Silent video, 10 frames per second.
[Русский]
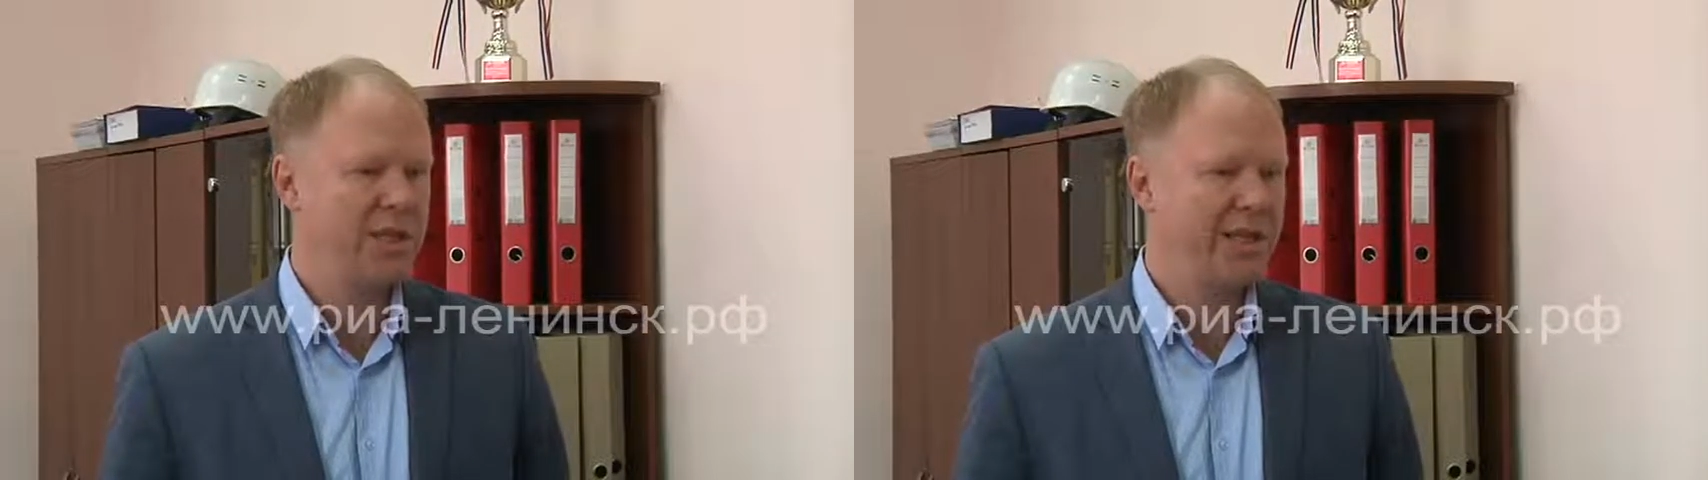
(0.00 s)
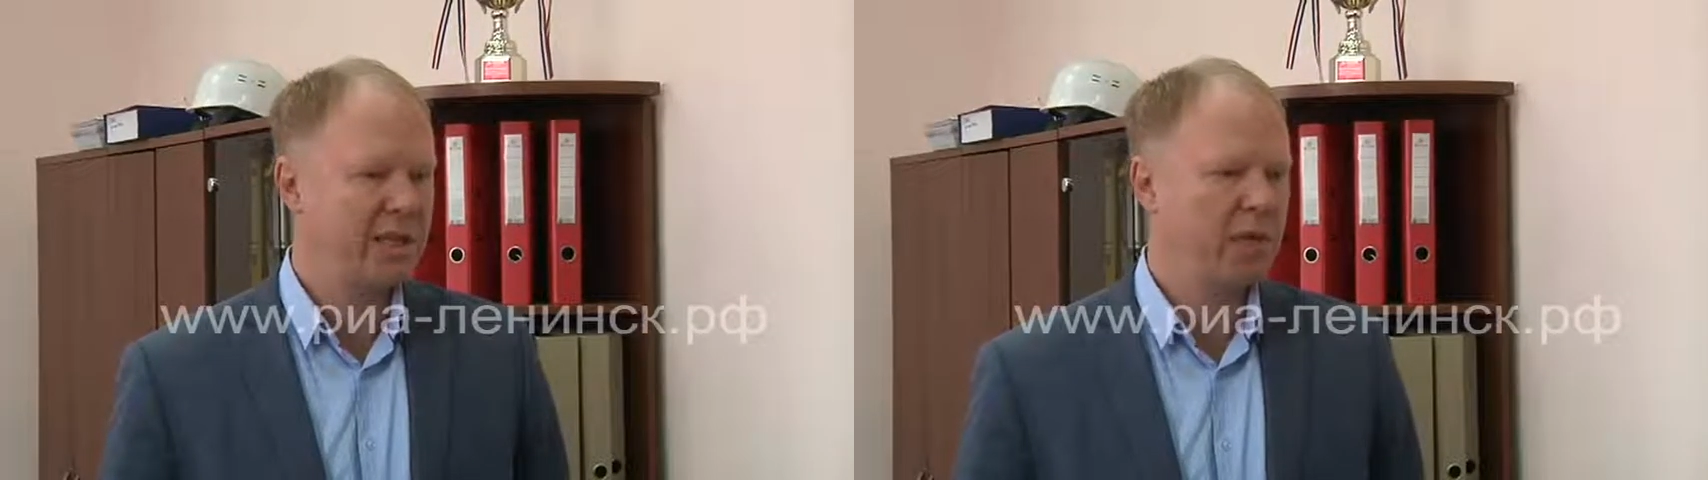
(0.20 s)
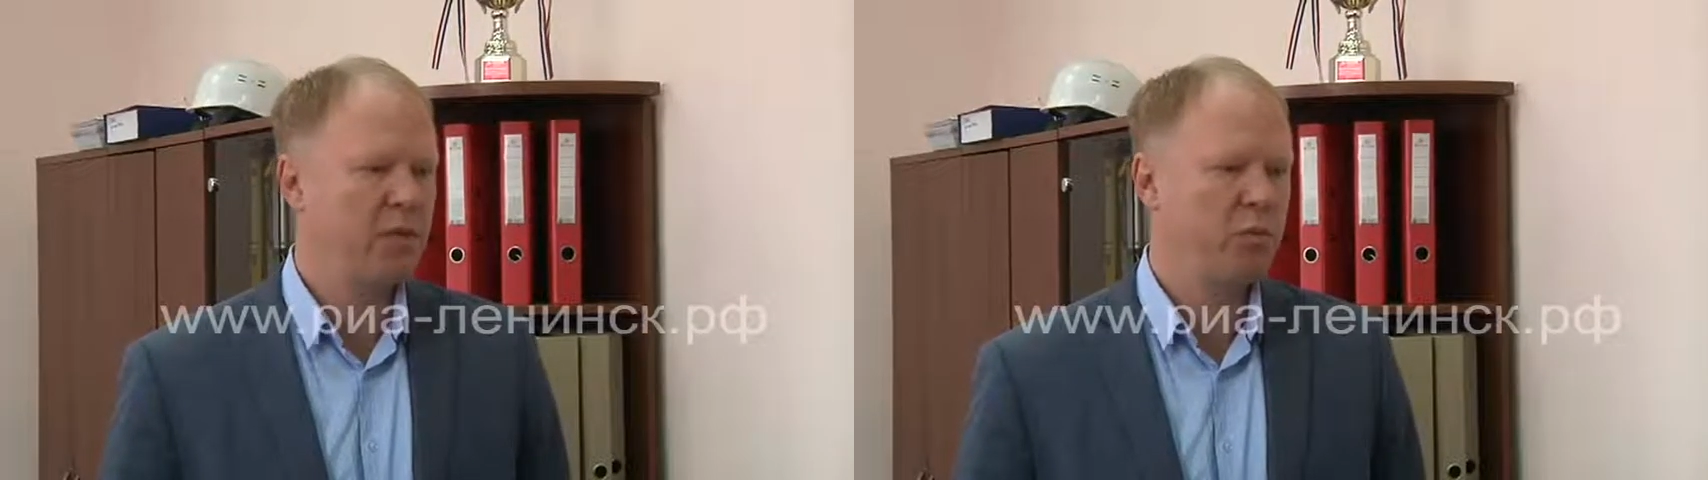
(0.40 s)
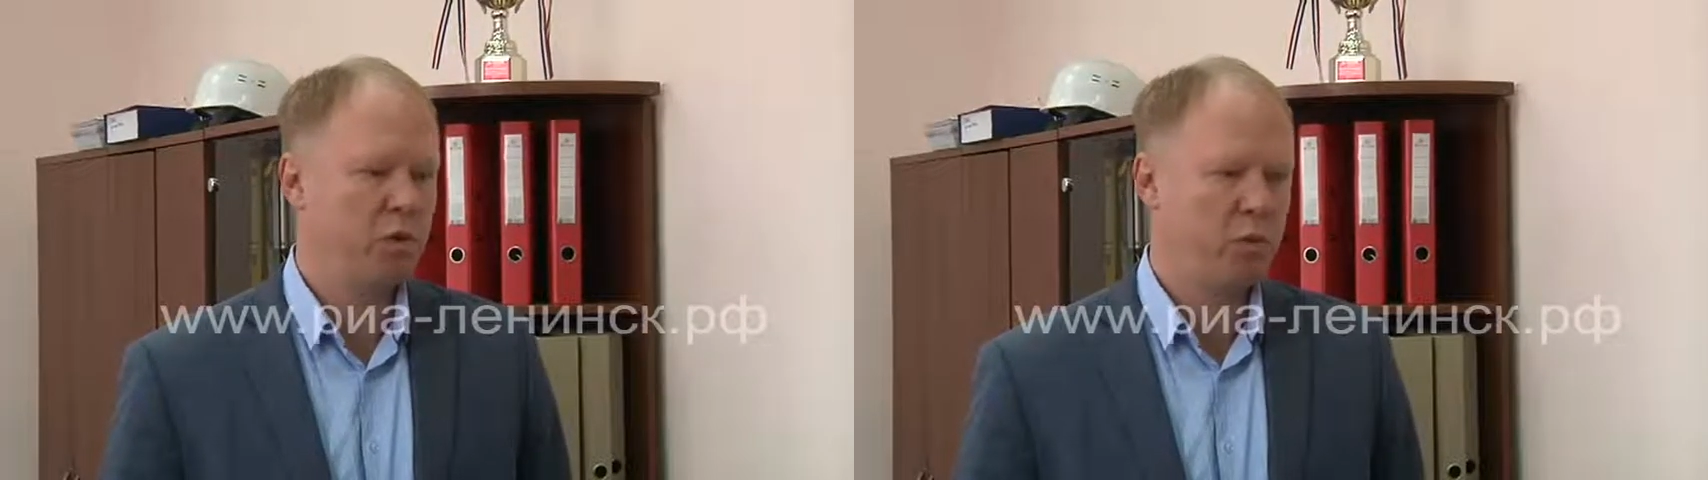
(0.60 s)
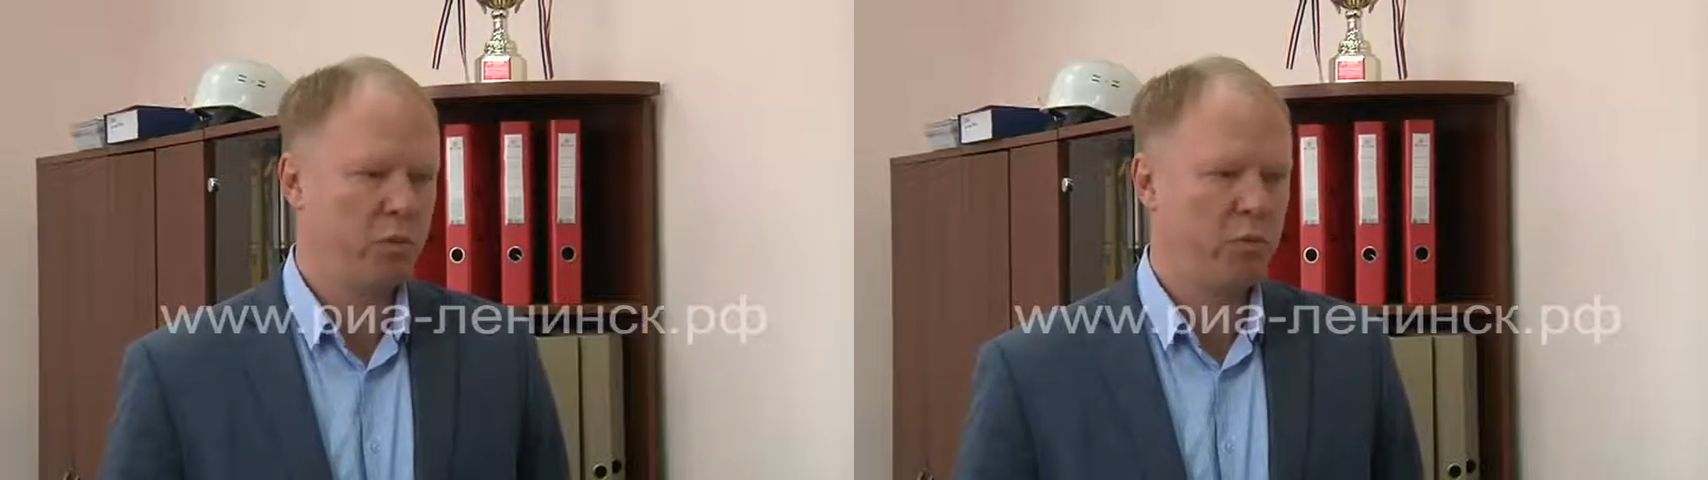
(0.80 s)
санитарными
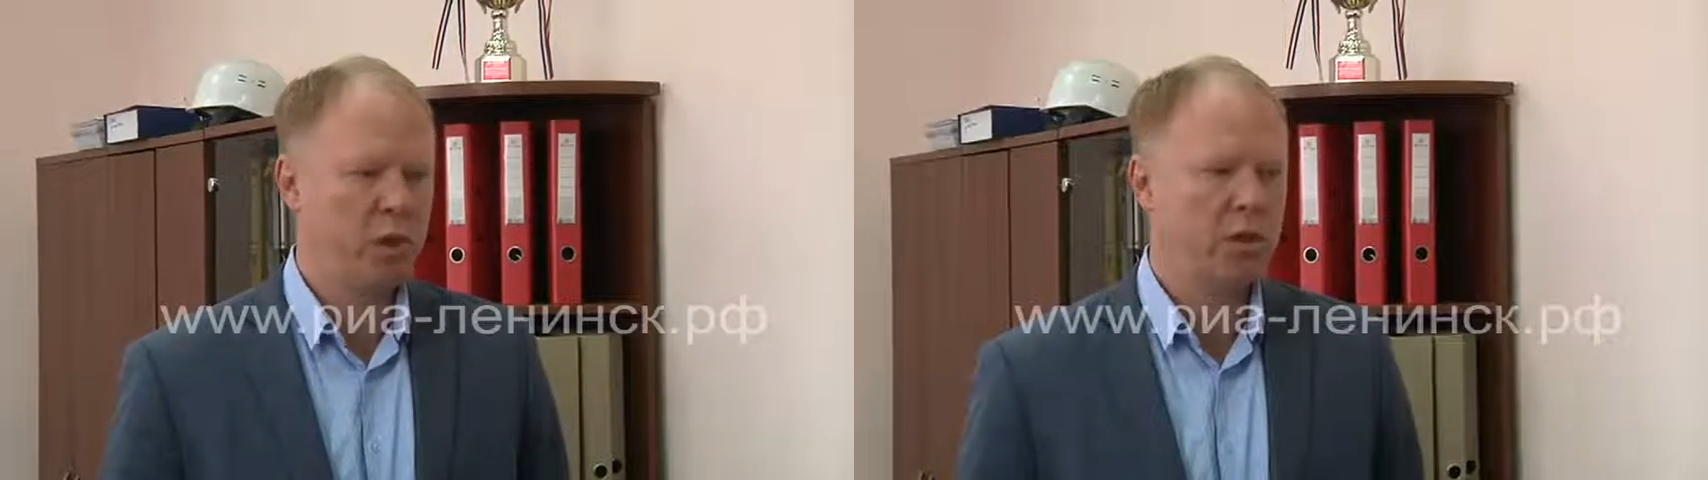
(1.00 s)
нормами.